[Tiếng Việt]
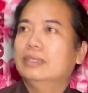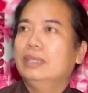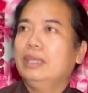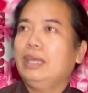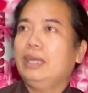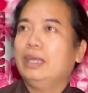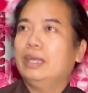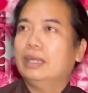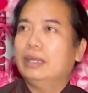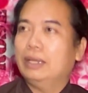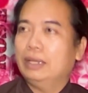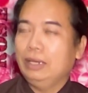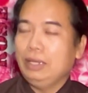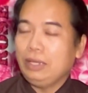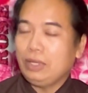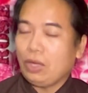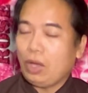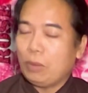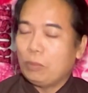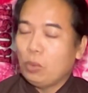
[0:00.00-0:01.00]
ha
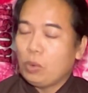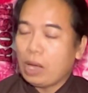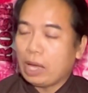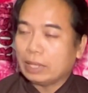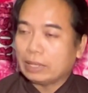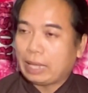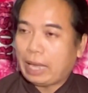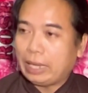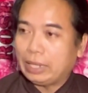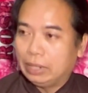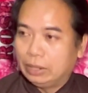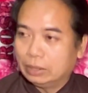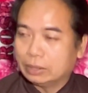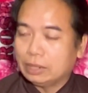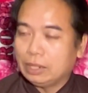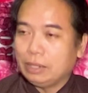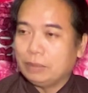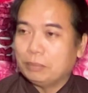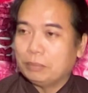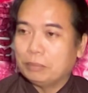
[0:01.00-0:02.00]
lý do muốn ăn chay
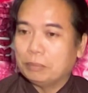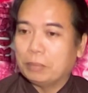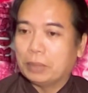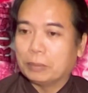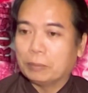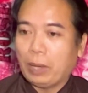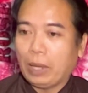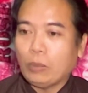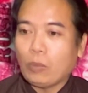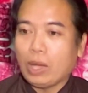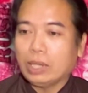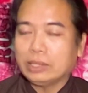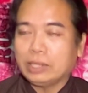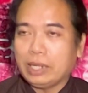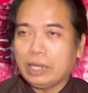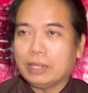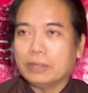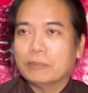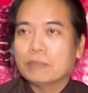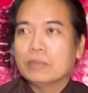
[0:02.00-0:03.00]
được đó mình phải quan
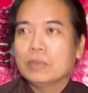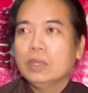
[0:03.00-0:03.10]
sát